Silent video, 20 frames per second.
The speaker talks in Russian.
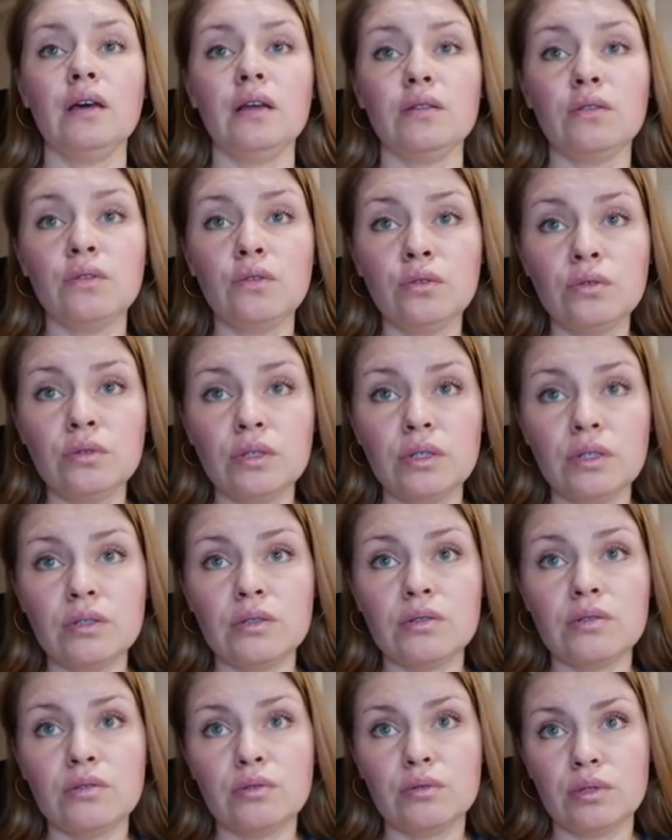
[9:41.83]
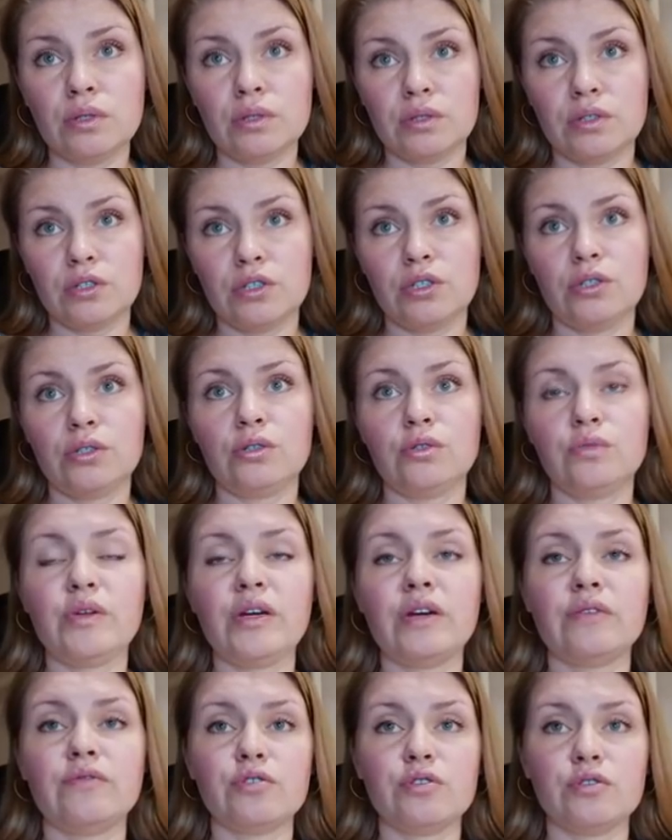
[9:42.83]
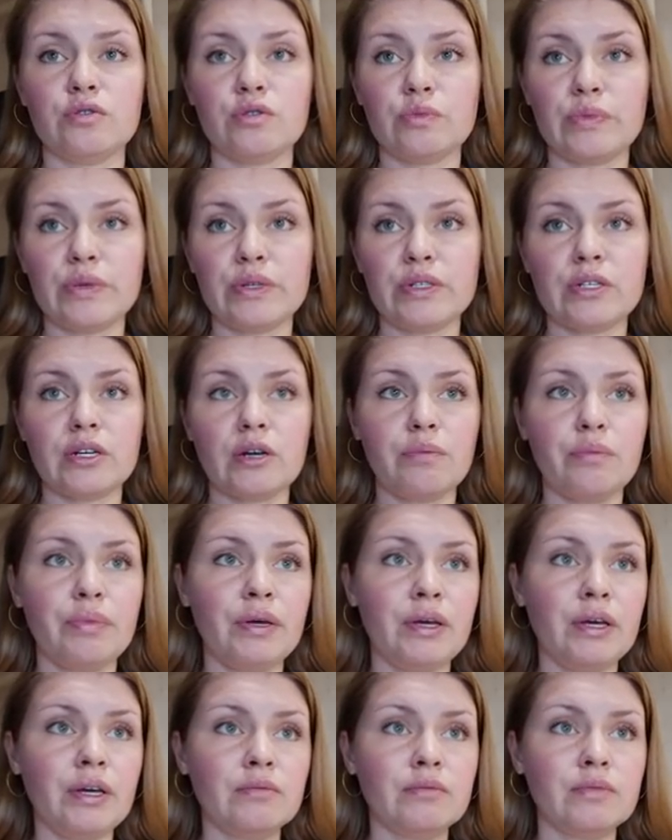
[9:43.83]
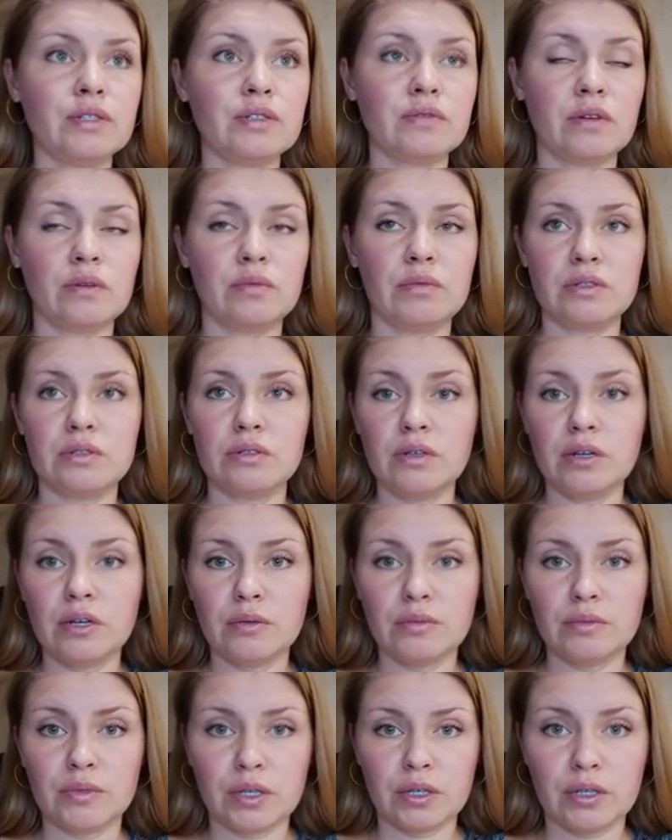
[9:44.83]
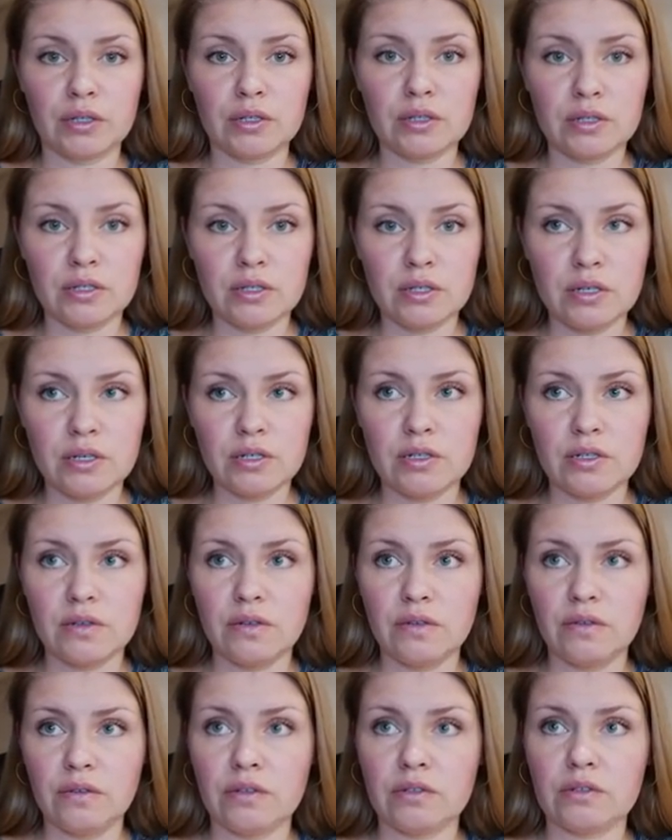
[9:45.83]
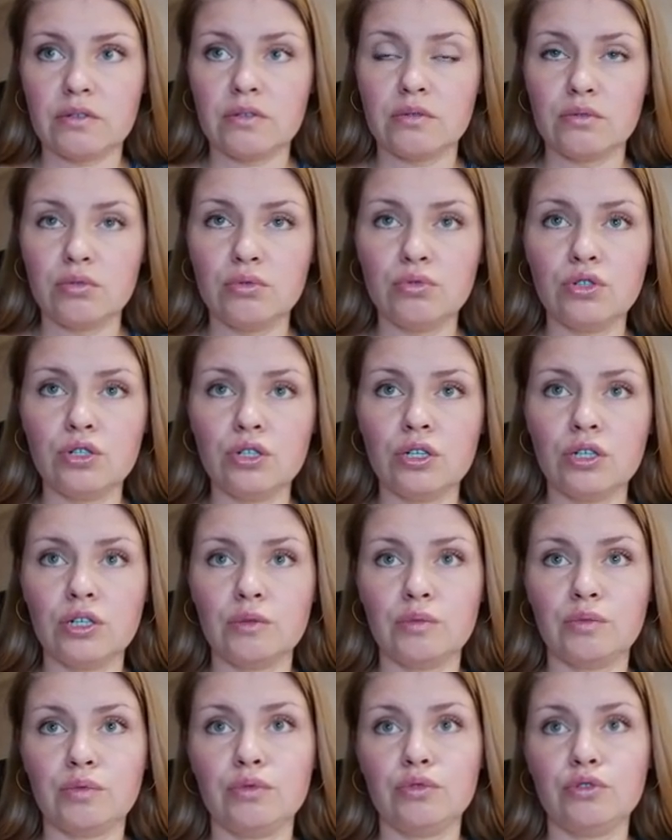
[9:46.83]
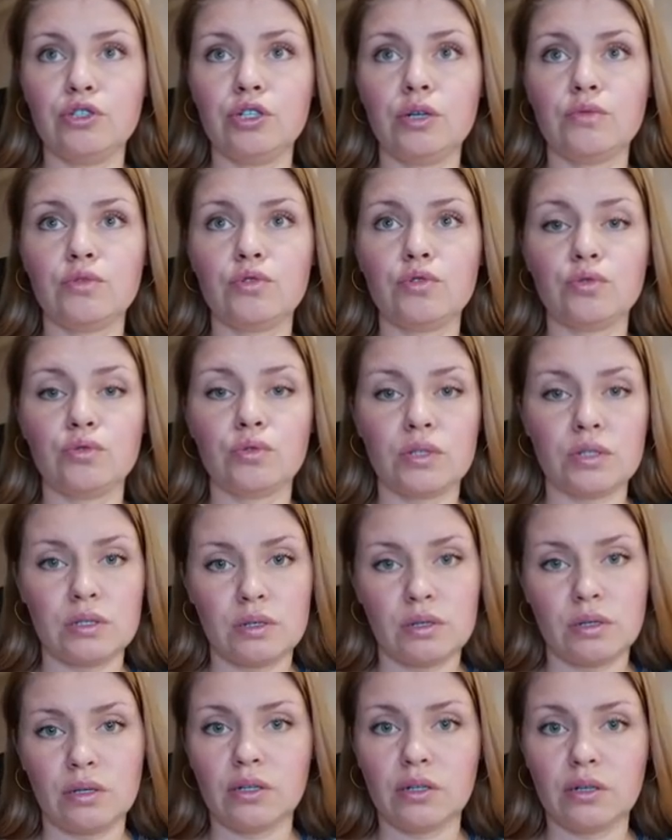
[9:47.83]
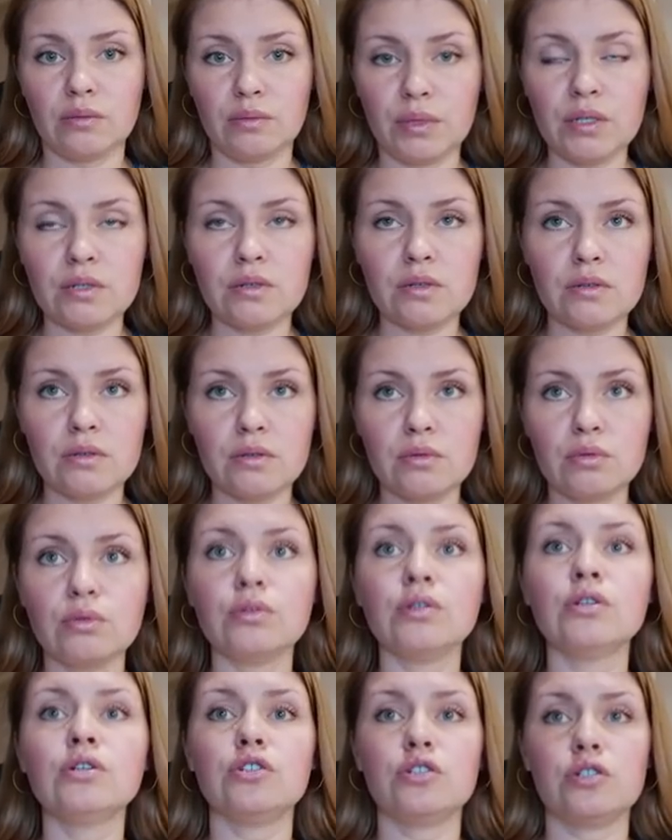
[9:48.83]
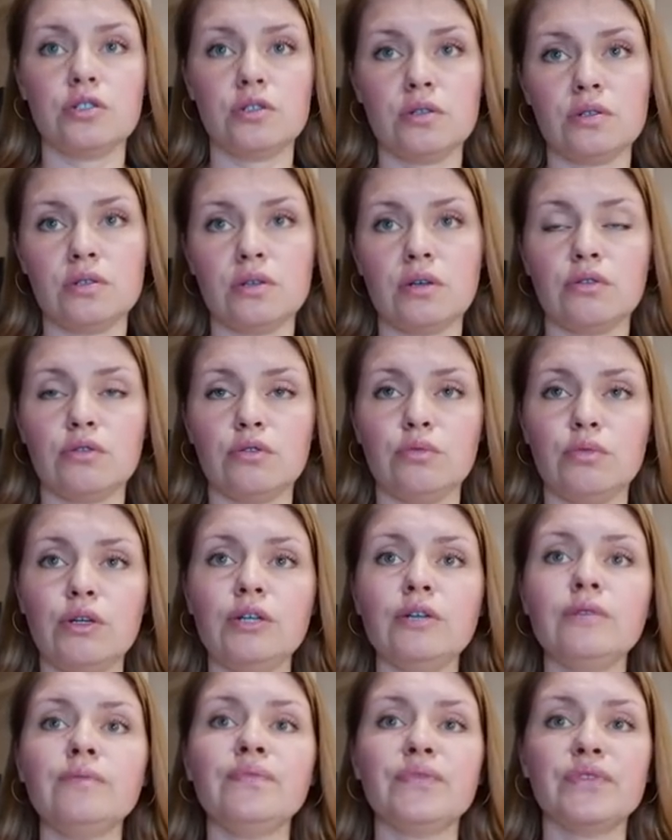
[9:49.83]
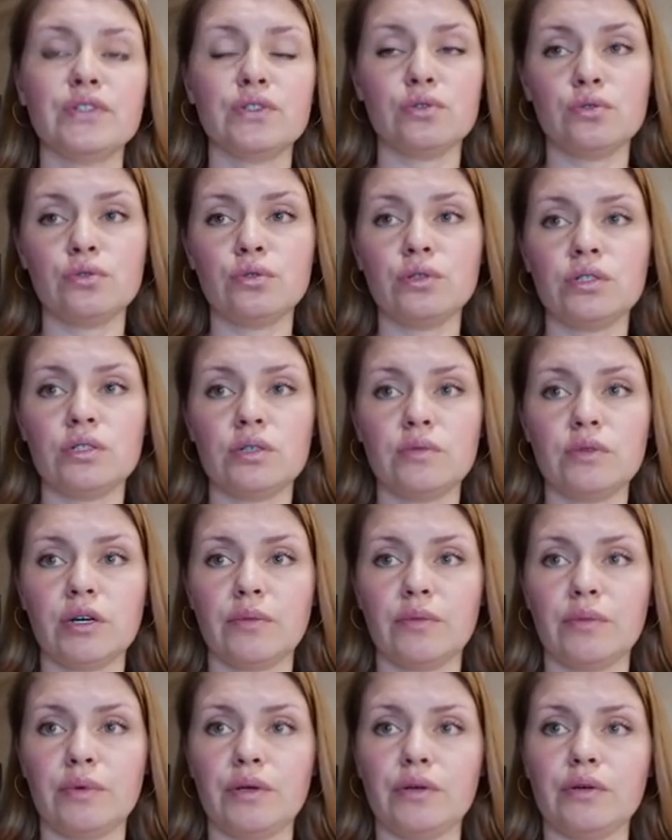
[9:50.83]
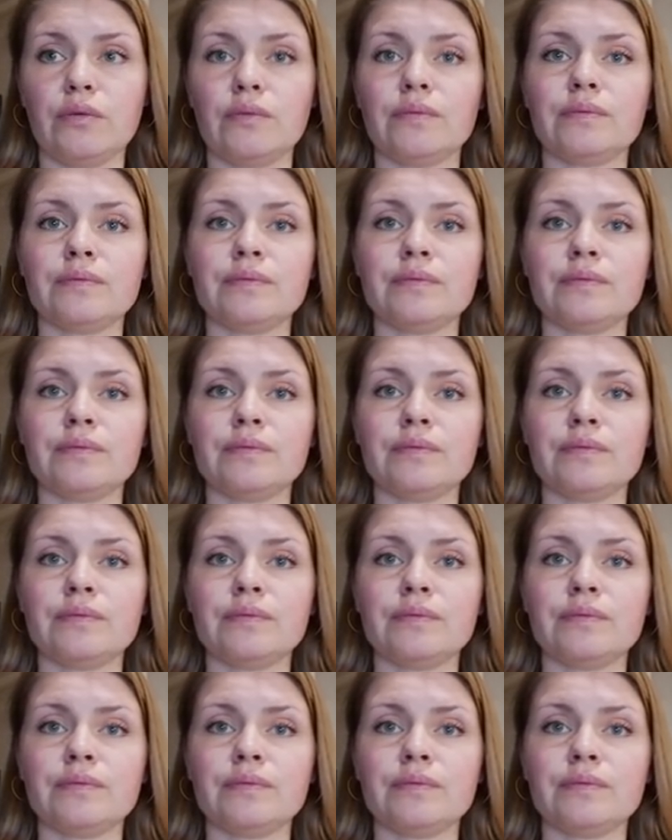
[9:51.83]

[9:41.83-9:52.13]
Ну и 134 рубля 85 копеек мы с вами делим на средний вес тушки и получаем, что у нас килограмм мяса стоит 60 рублей 47 копеек.